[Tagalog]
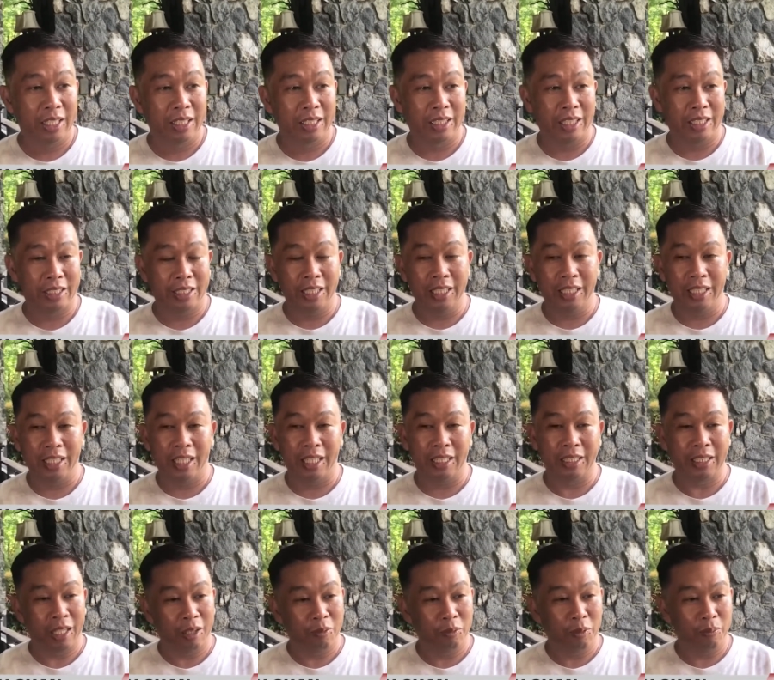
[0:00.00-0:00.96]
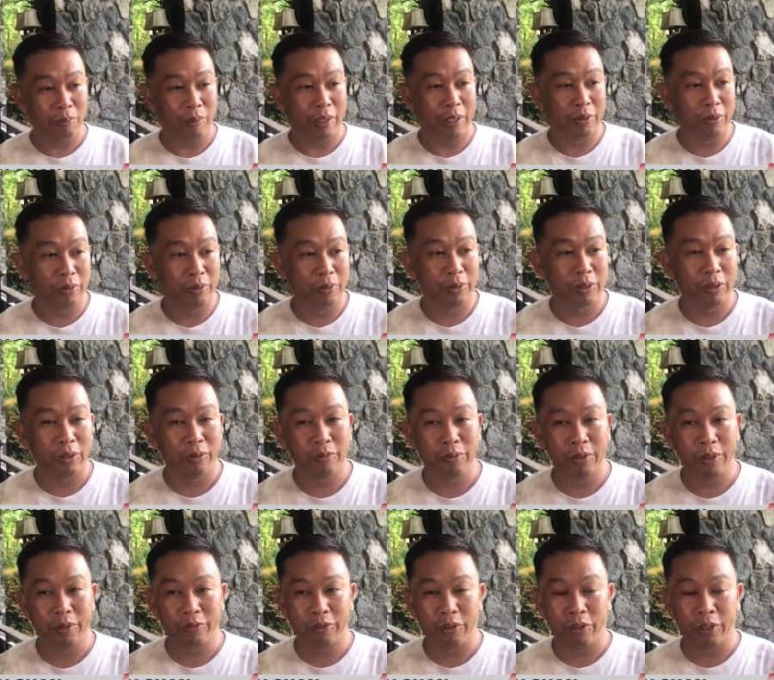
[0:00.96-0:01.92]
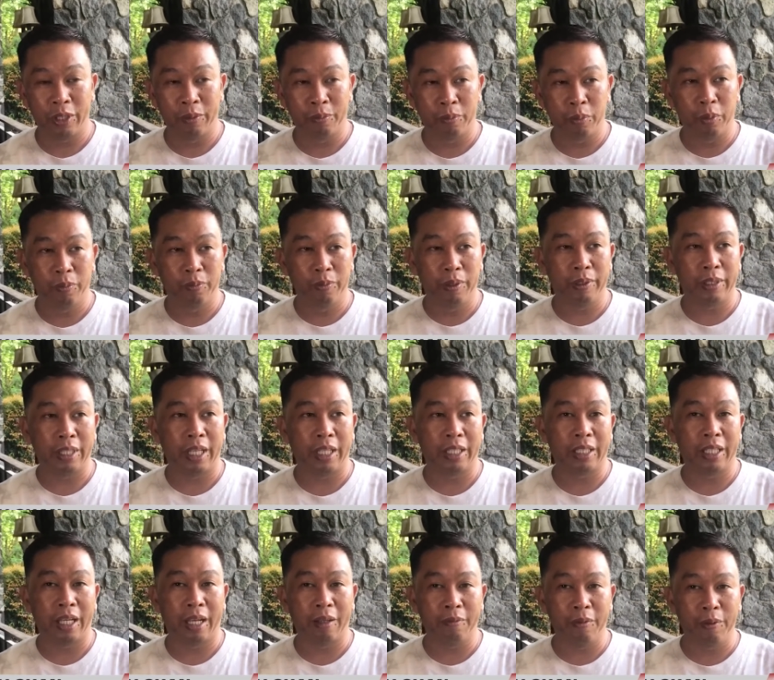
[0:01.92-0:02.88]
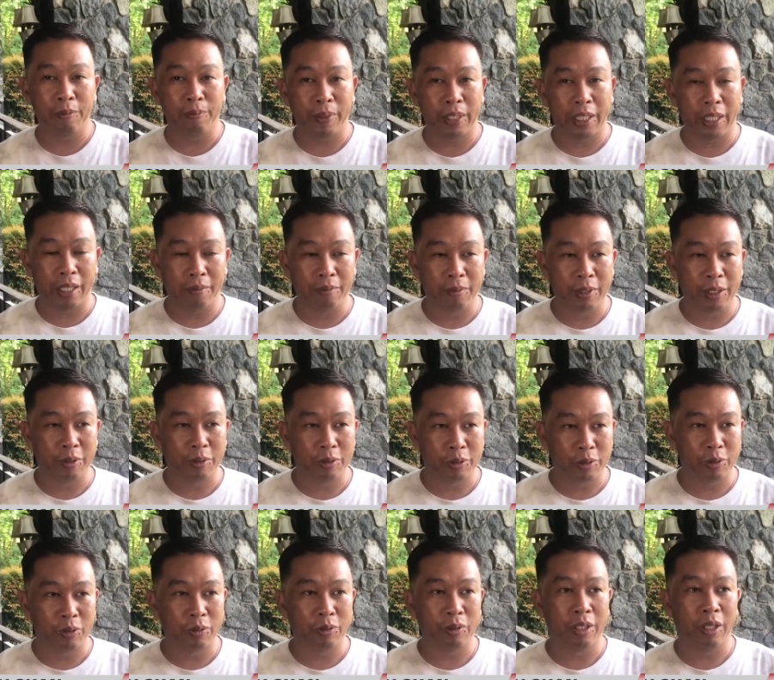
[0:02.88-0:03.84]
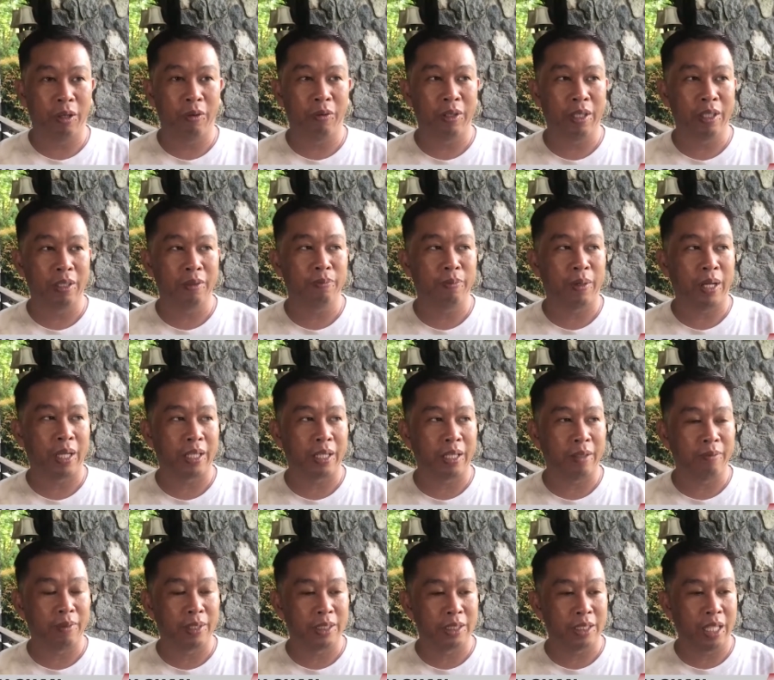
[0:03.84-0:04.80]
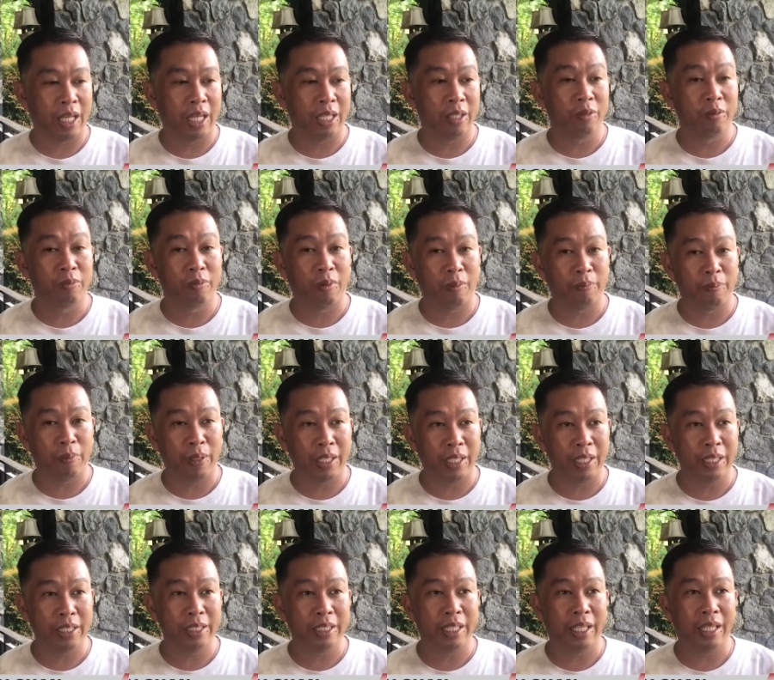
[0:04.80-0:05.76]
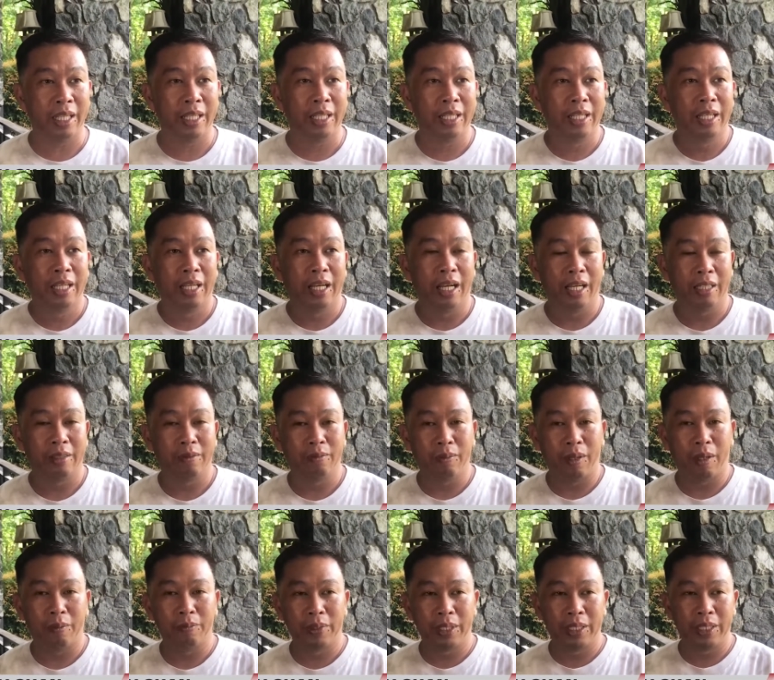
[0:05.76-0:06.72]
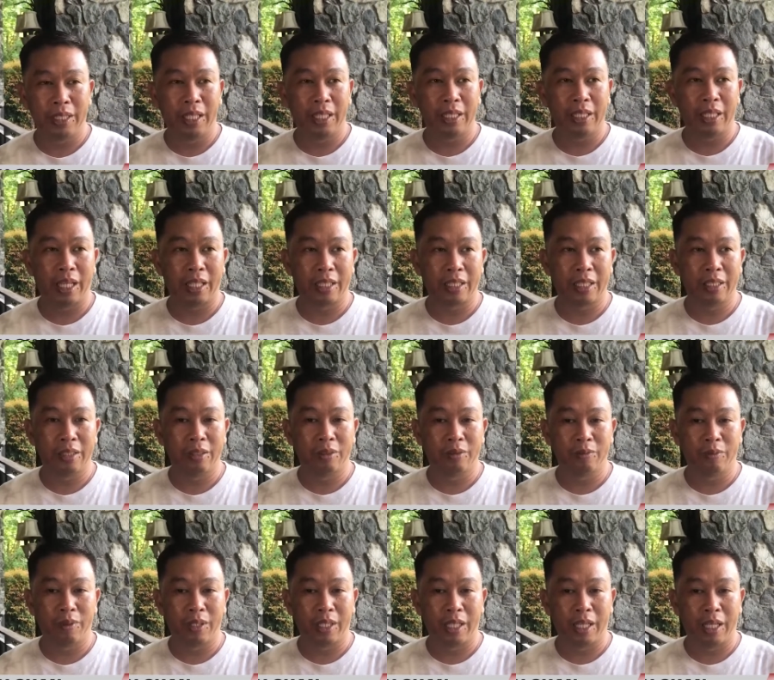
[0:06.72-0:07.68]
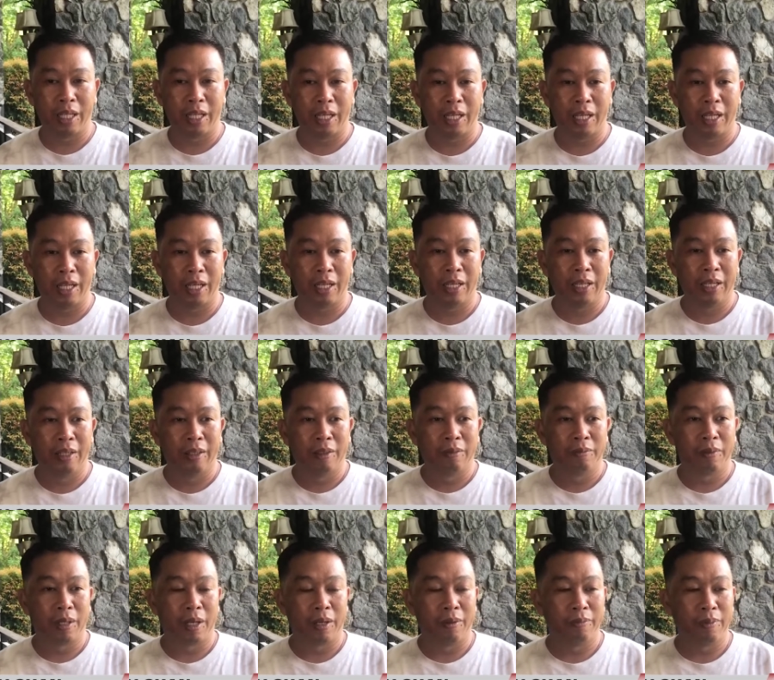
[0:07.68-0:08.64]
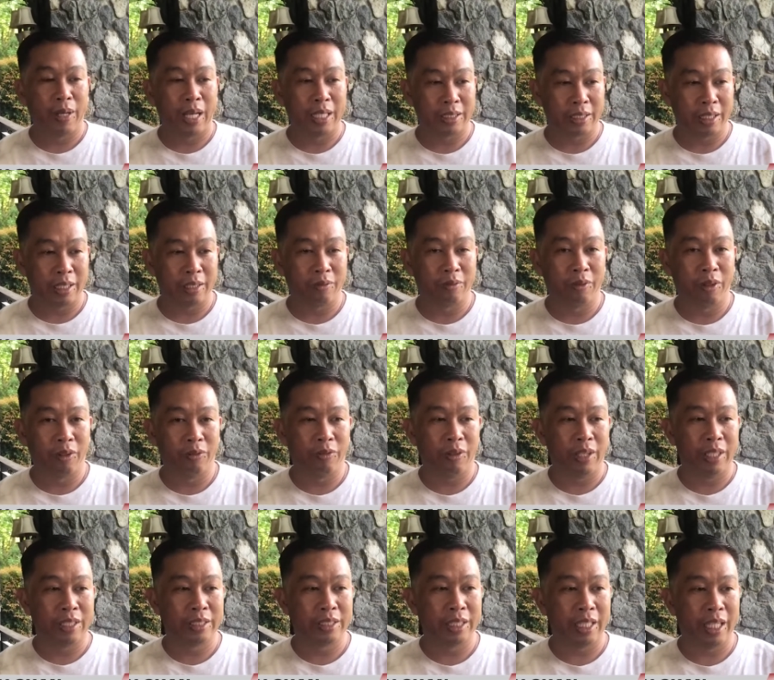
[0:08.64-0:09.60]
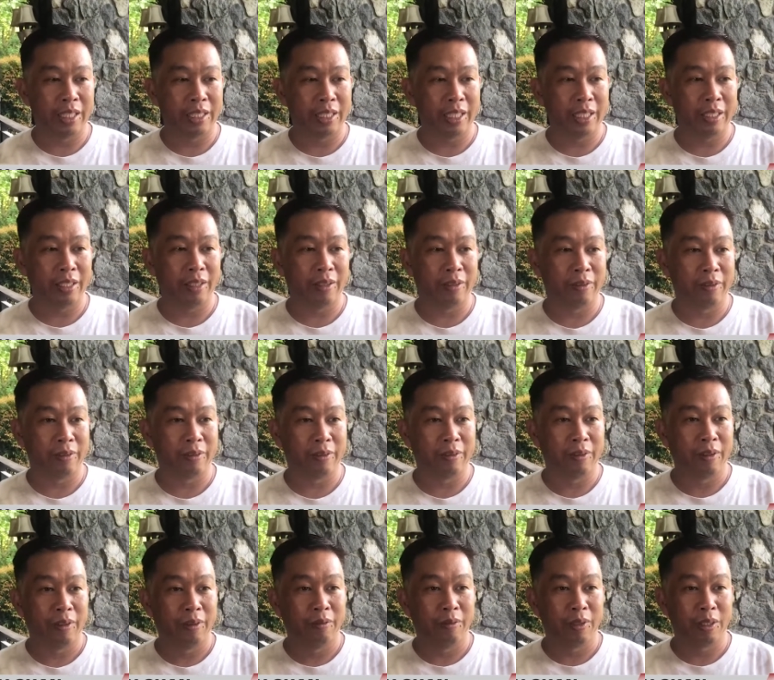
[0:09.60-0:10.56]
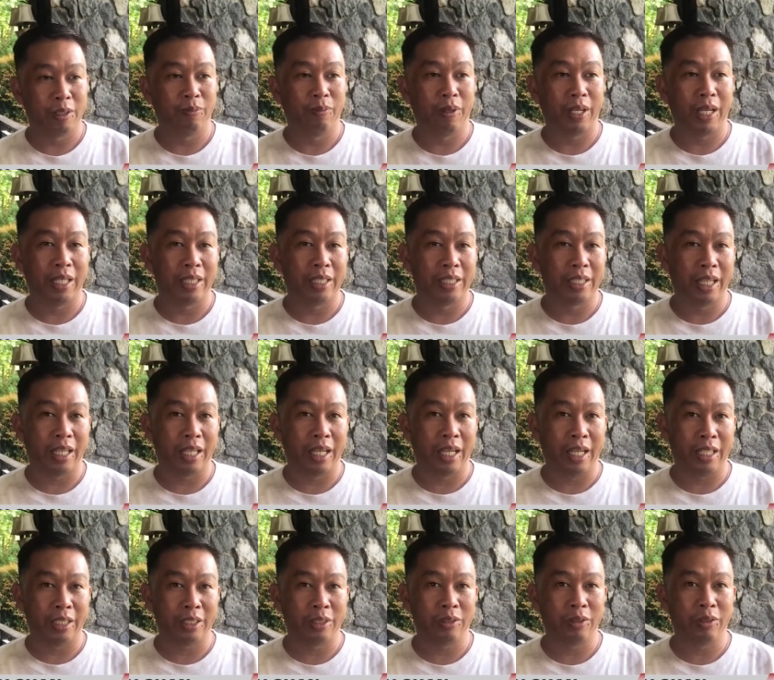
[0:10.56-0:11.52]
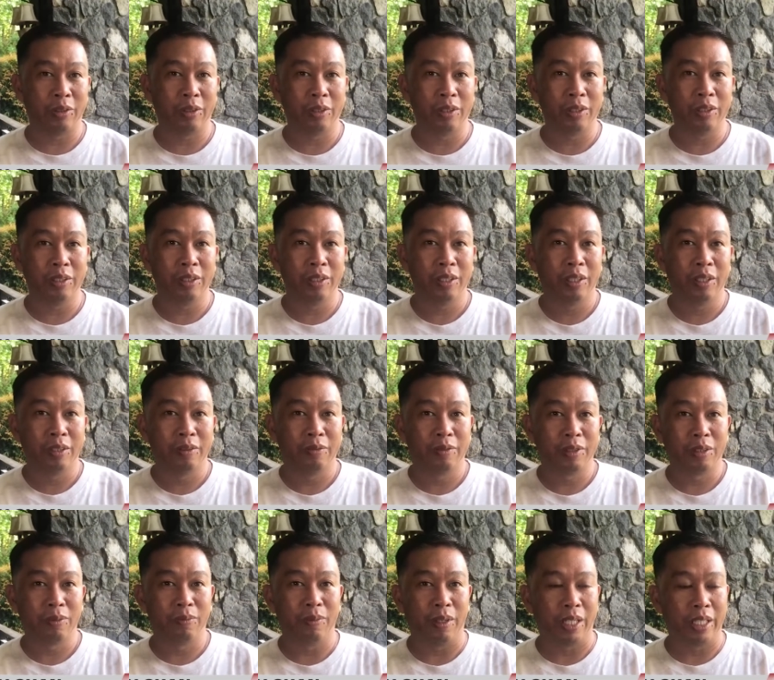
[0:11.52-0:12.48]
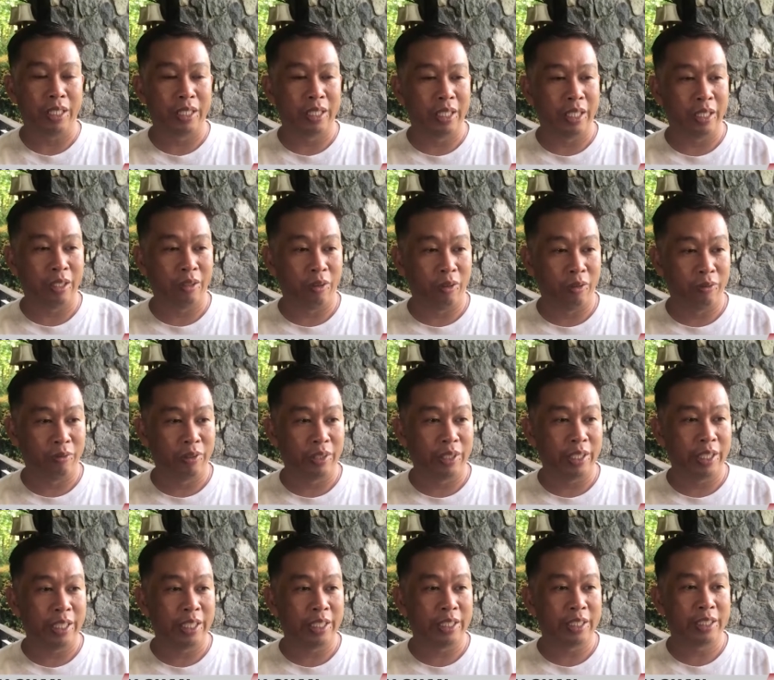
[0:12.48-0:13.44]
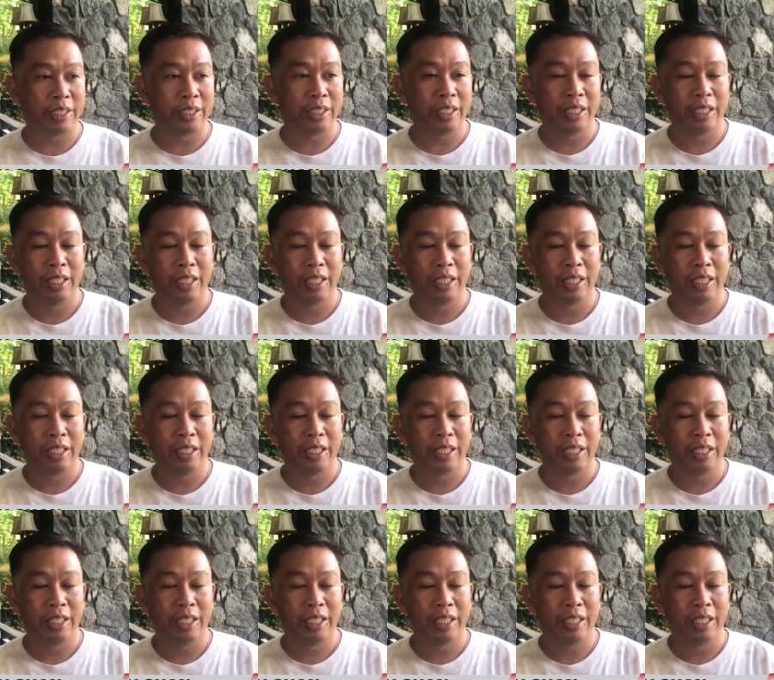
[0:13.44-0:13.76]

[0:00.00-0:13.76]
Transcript: Kasi ang dami pang room for improvement, ang dami pa namin gustong gawin para mas lalong mapaganda at mabigyan natin yung mga mga basketball fans natin ng mas magandang aksyon, mas magandang coverage.